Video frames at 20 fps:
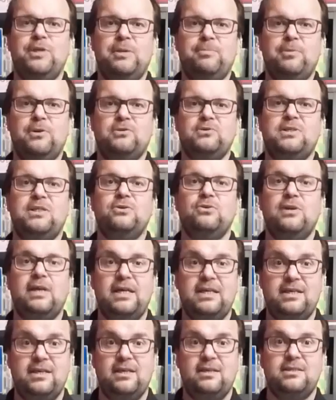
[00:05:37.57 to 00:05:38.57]
pas aussi de
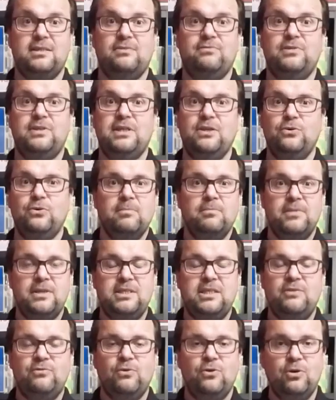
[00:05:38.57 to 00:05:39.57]
liker cette vidéo,
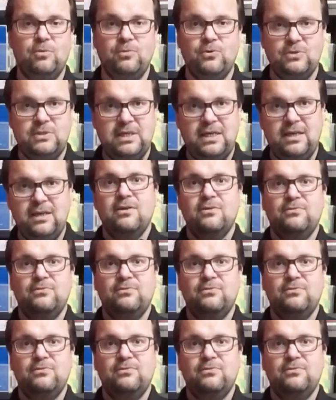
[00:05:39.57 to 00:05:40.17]
mettez vos commentaires,